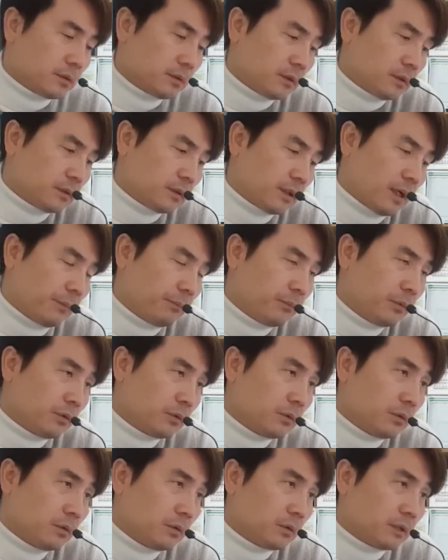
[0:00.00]
어, 답
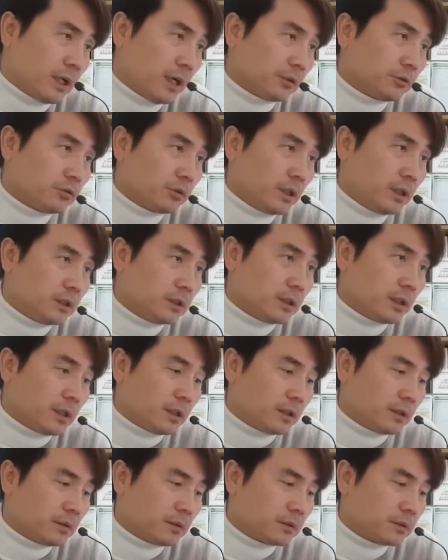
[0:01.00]
보고 나중에
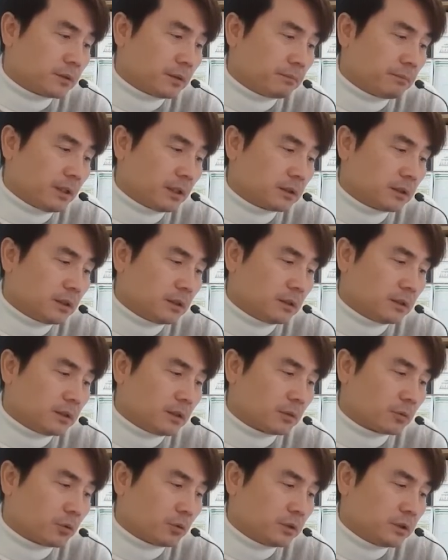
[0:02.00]
이제 전망치를
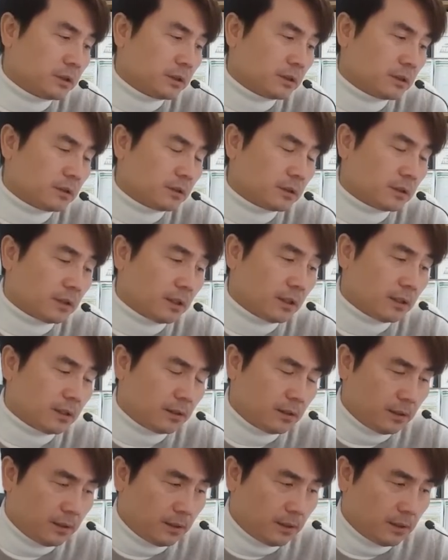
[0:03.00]
이제 고치는 듯한
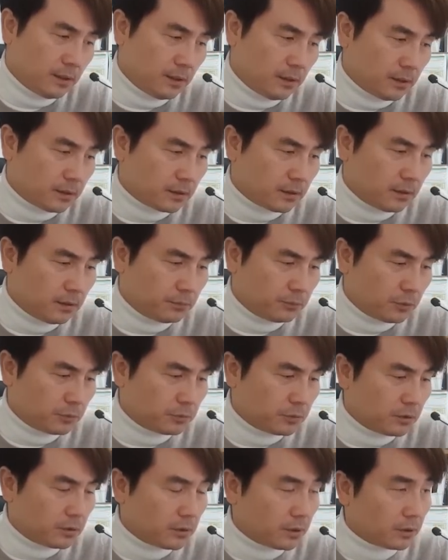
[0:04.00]
그런
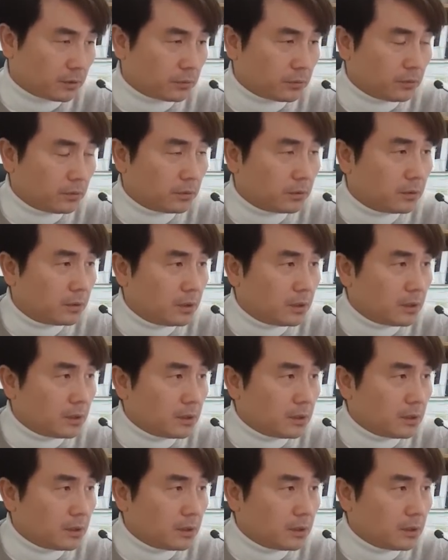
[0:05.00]
부분도 있고